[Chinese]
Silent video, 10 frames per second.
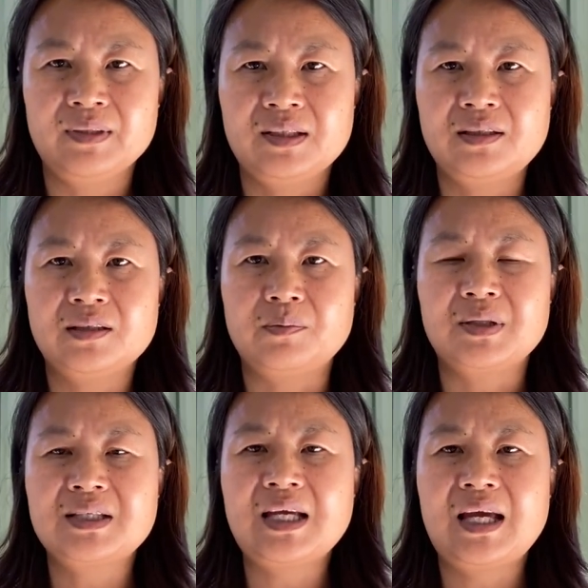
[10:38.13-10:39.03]
叫什么，
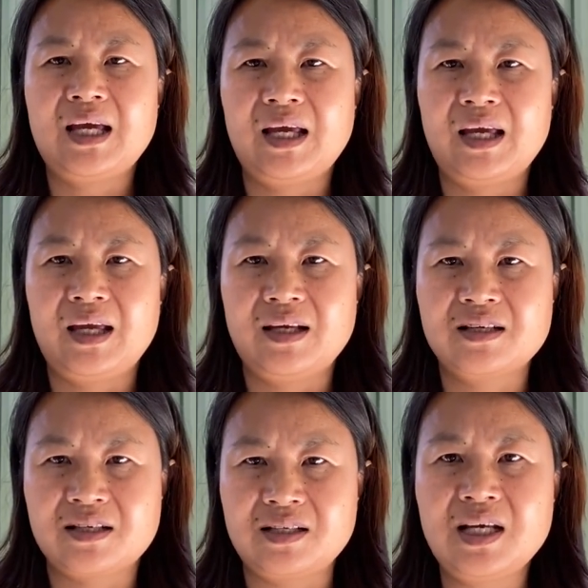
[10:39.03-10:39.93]
在
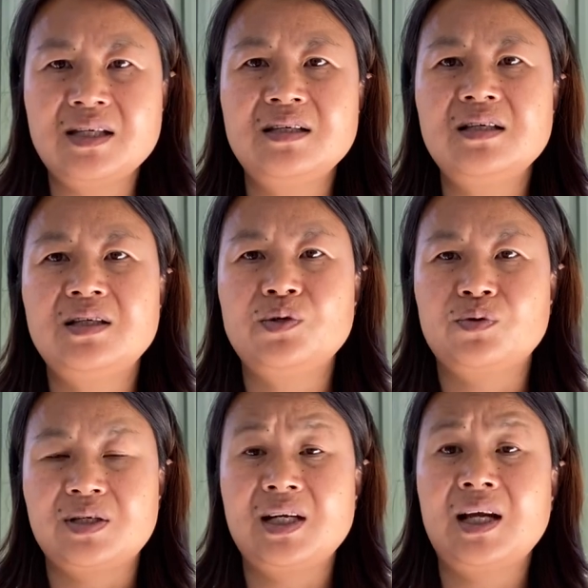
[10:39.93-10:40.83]
实业经济基
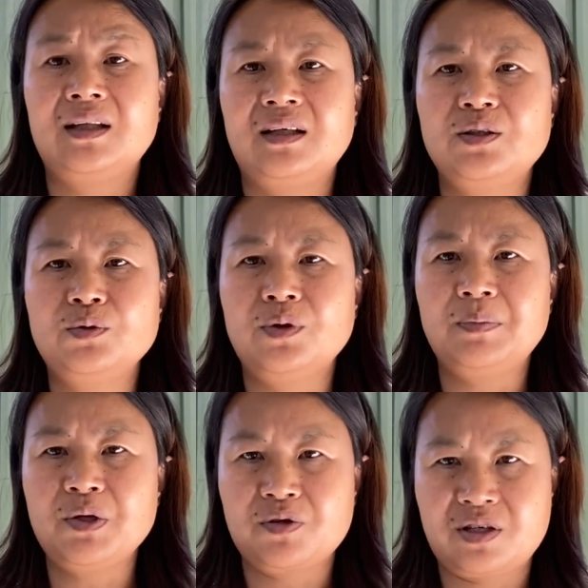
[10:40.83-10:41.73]
础之上的。如果
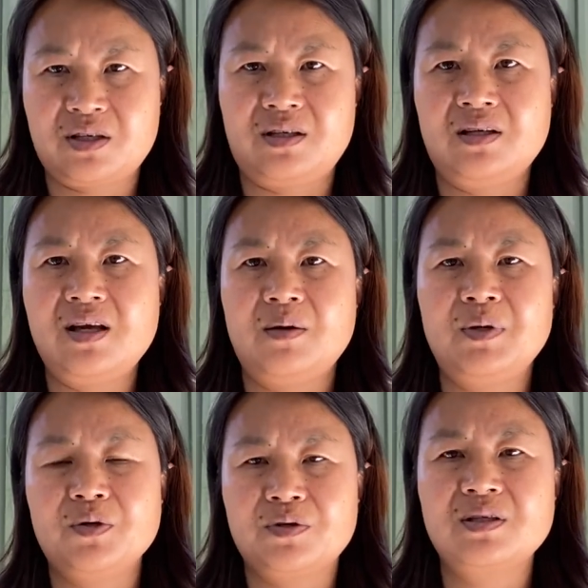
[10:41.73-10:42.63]
没有实业、没
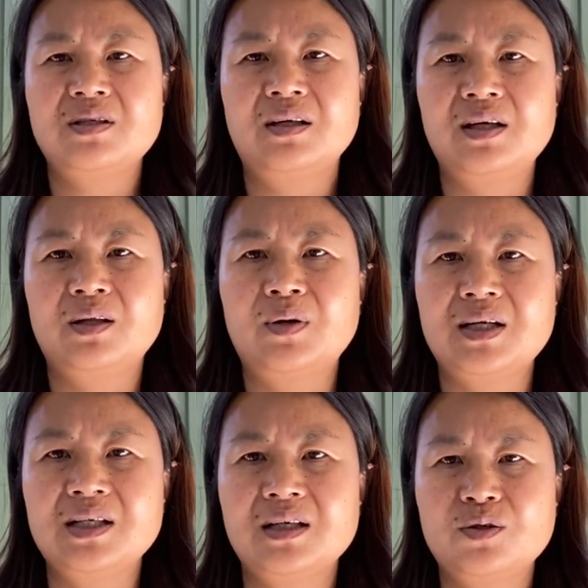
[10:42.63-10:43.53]
有制造业的话，
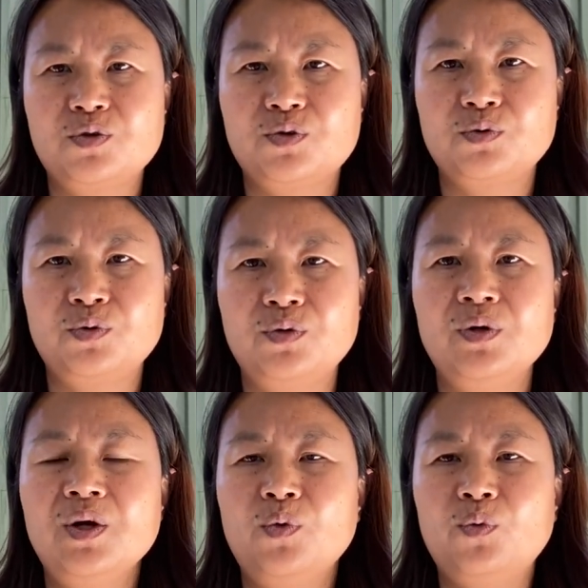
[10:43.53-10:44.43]
这个就属于
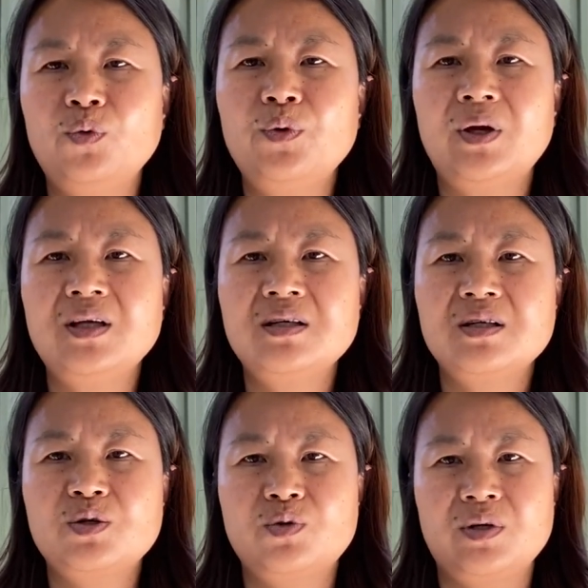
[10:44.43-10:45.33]
无源
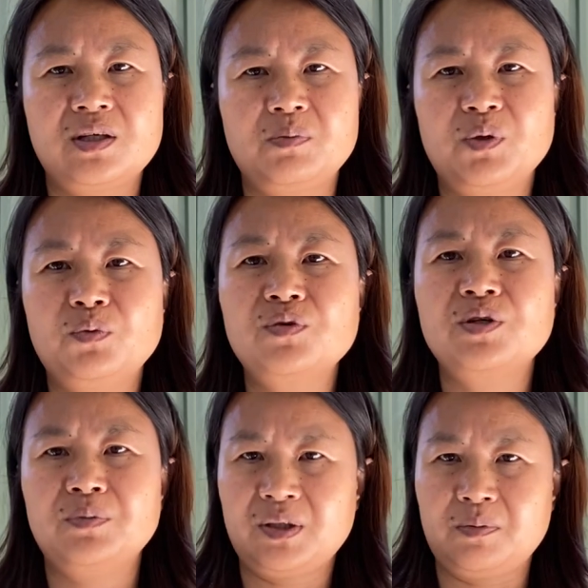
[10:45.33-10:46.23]
之水，什么无
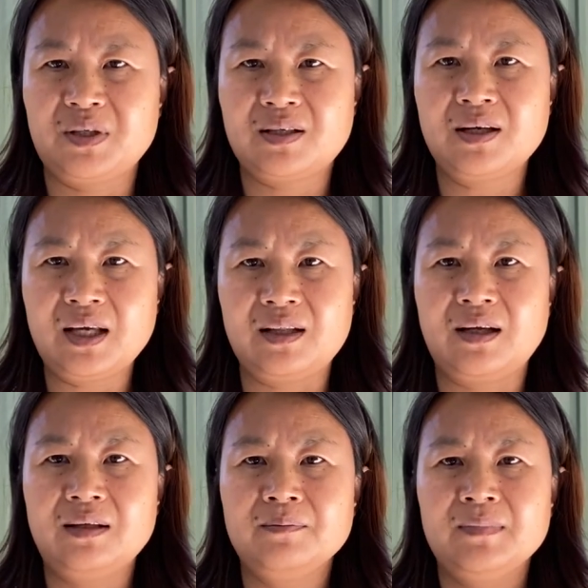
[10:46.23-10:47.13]
什么什么之类的，
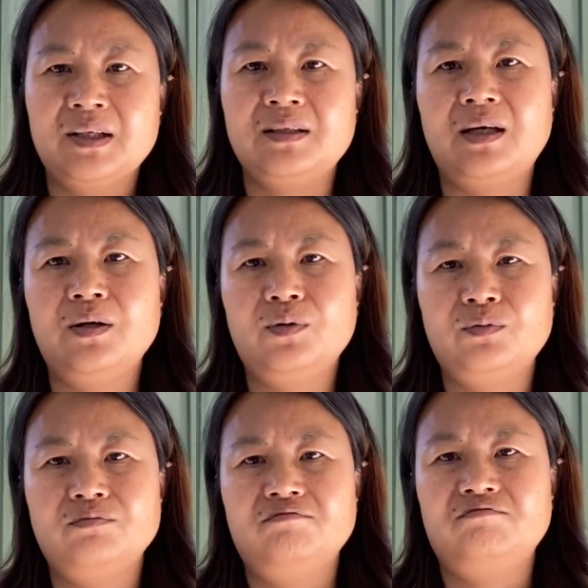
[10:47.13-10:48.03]
然后
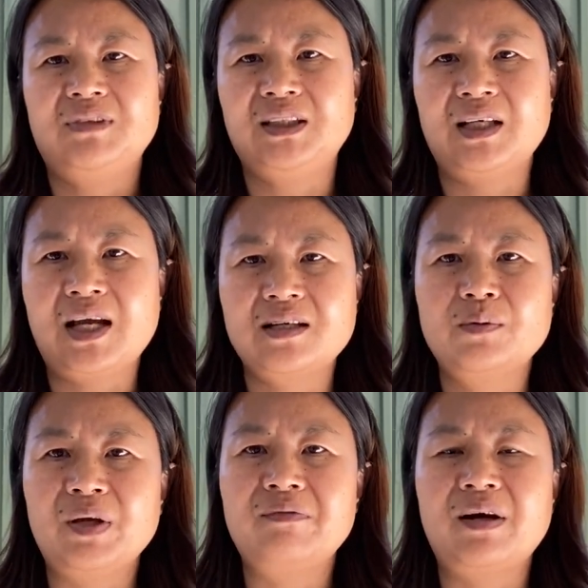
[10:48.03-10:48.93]
人还是
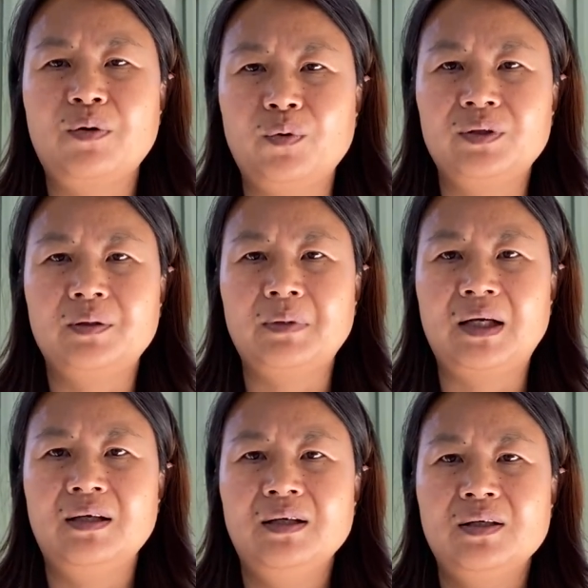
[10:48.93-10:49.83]
没法活的嘛。
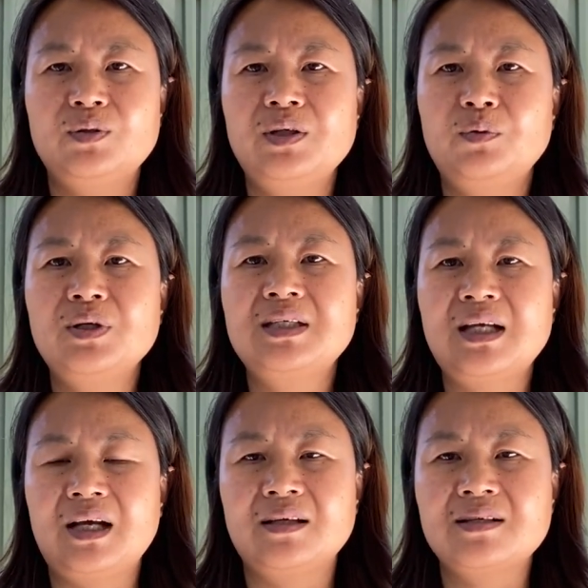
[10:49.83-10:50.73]
所以我
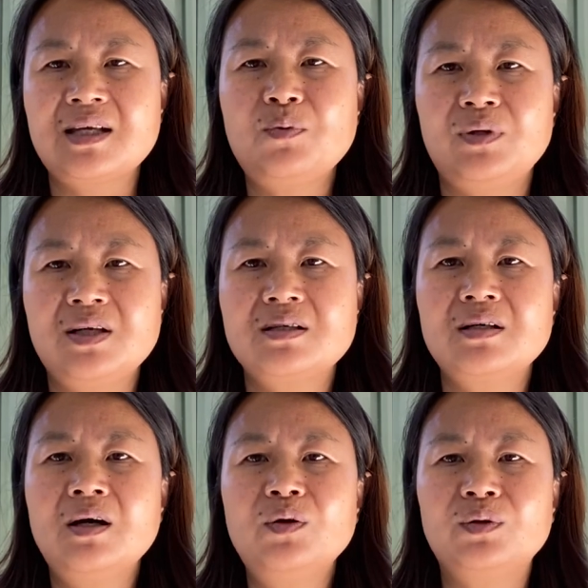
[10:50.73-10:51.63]
想，三五年之
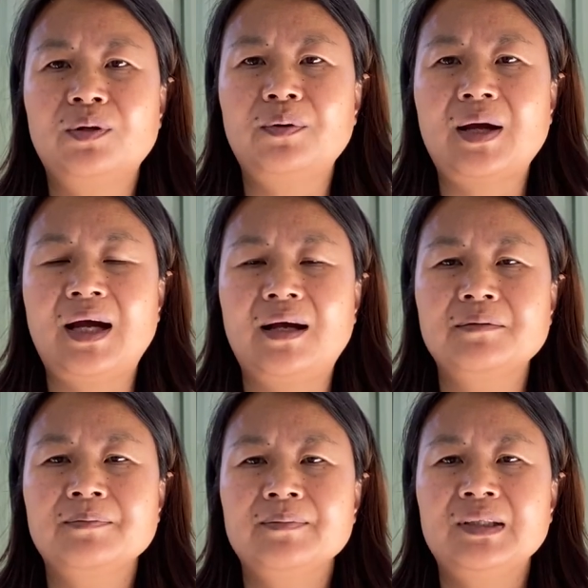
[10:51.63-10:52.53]
后的话，
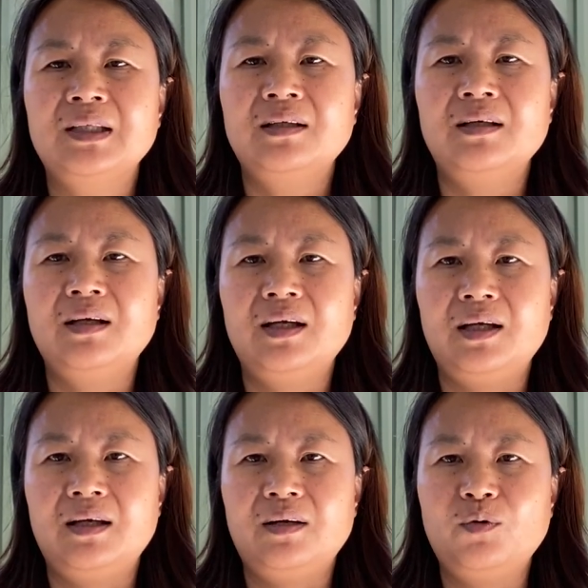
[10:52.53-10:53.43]

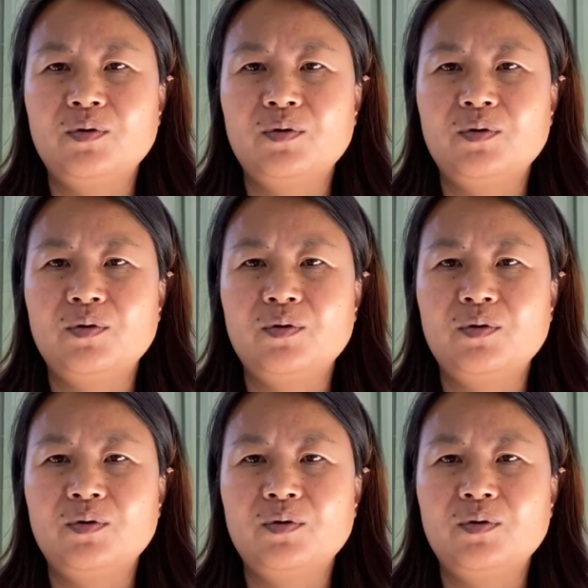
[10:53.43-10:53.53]
呃，